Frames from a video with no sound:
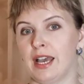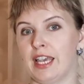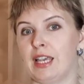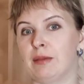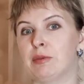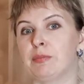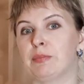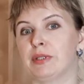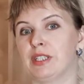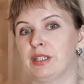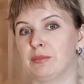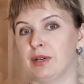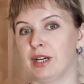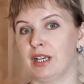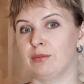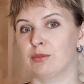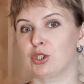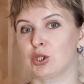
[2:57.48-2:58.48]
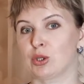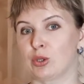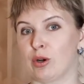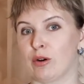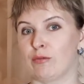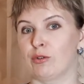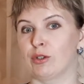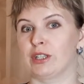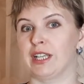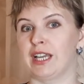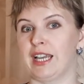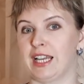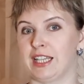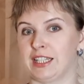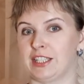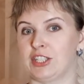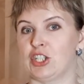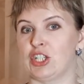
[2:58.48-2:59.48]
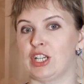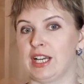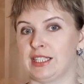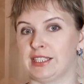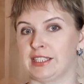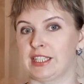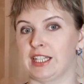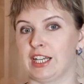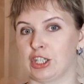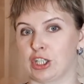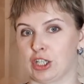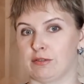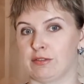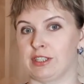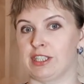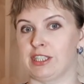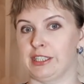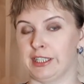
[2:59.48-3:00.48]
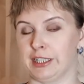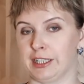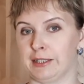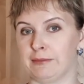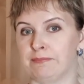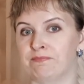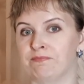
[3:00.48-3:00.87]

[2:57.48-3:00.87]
И мы понимаем, что вот эта часть нашего тела